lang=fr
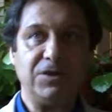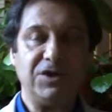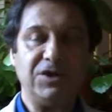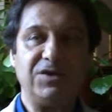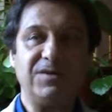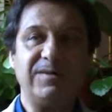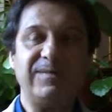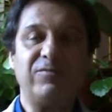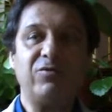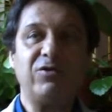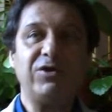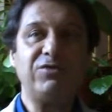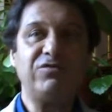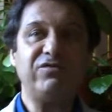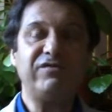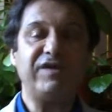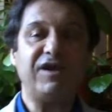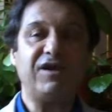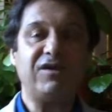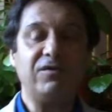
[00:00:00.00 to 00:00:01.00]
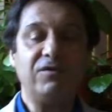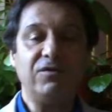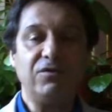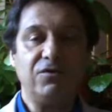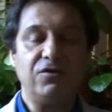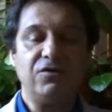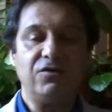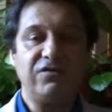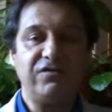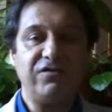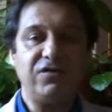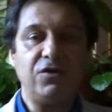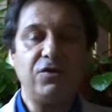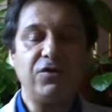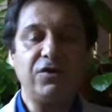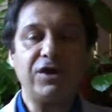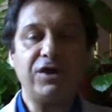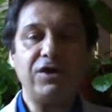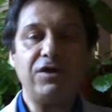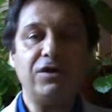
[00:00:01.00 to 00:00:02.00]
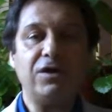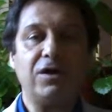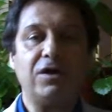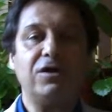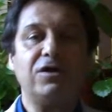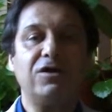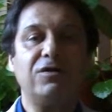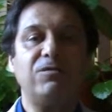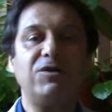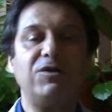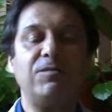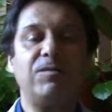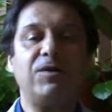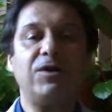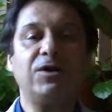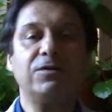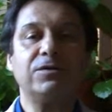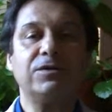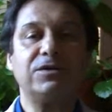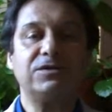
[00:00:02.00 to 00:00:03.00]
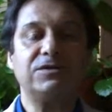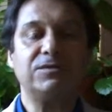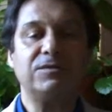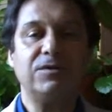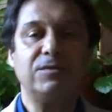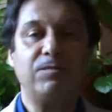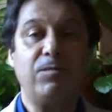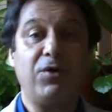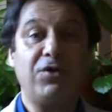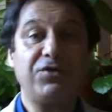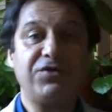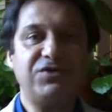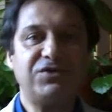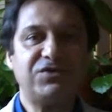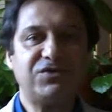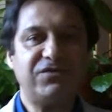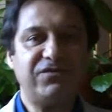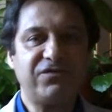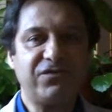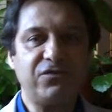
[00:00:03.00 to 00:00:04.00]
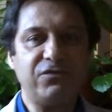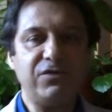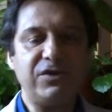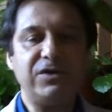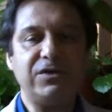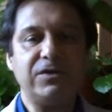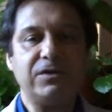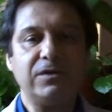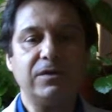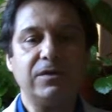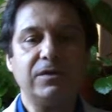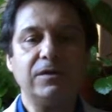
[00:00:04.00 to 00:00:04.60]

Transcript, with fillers: et qui pourrait nous faire fleurir comme les plantes, porter ses fruits